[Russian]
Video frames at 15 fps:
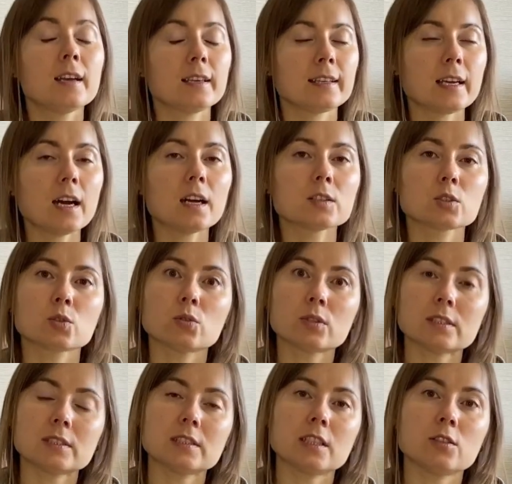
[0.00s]
Я
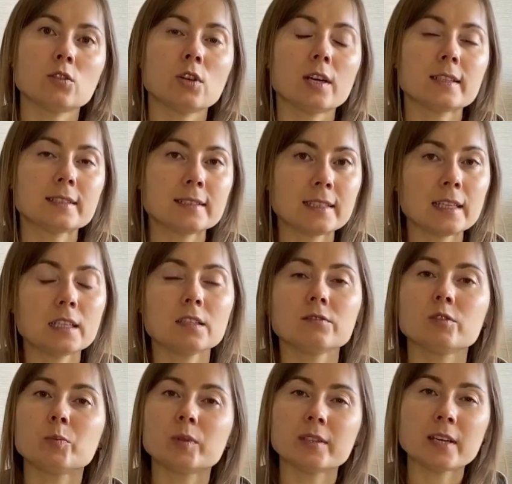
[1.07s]
скоро сделаю отдельный
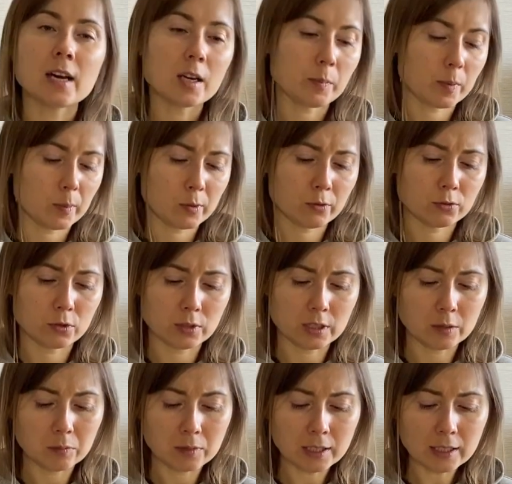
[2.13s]
вебинар по поводу
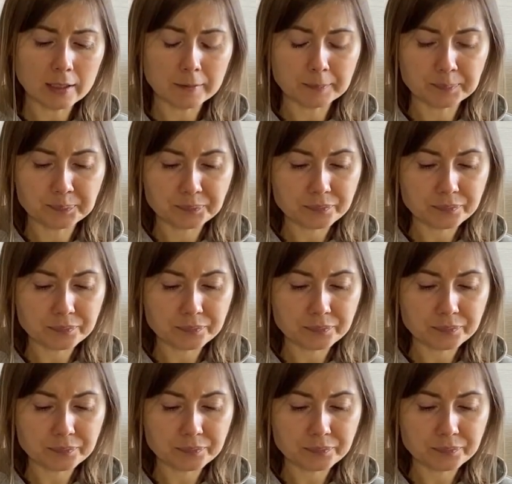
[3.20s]
анемии,